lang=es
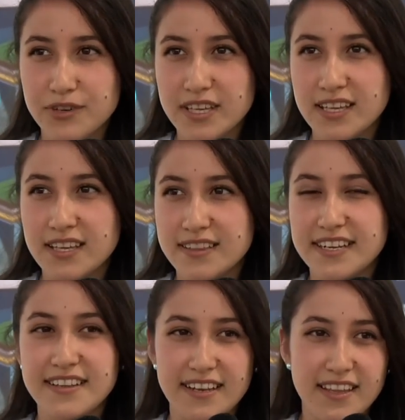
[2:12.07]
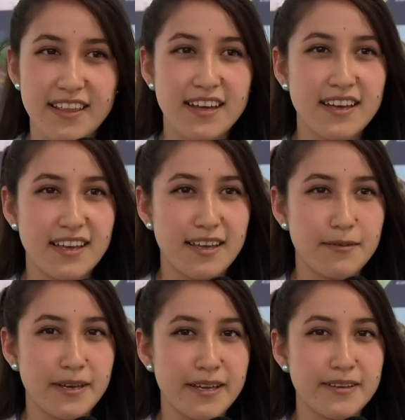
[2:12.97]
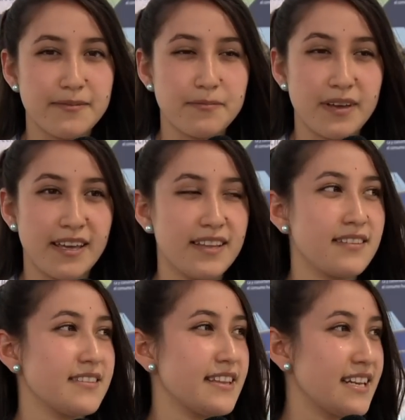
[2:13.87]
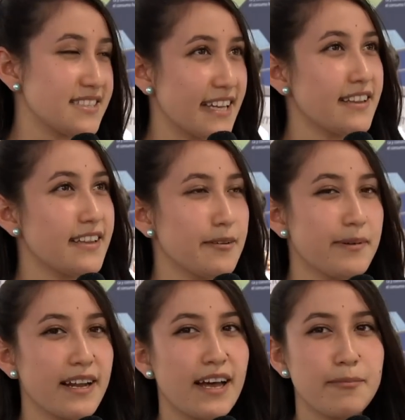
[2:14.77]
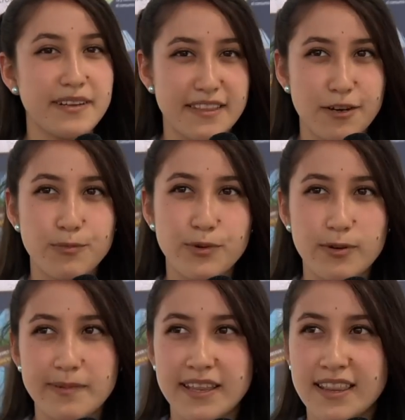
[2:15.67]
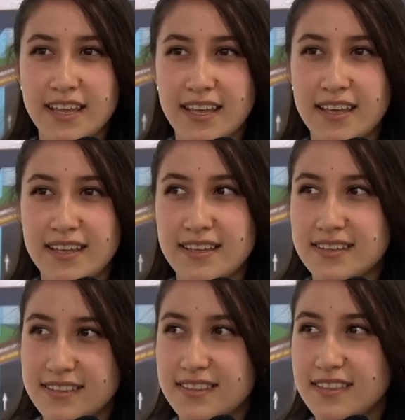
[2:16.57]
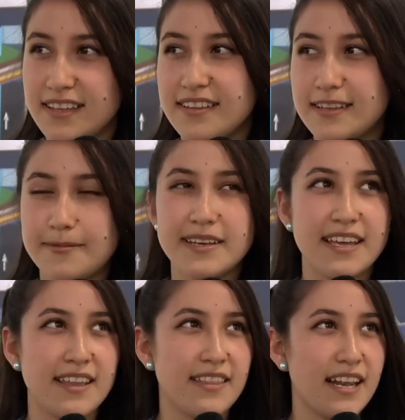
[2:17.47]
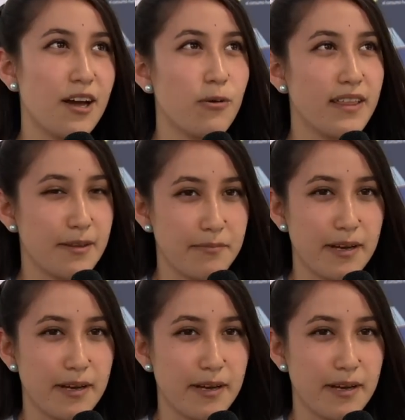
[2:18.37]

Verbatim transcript: muy entretenida, eh, eh, interesante para aprender un poco más de, este tema que es del agua, del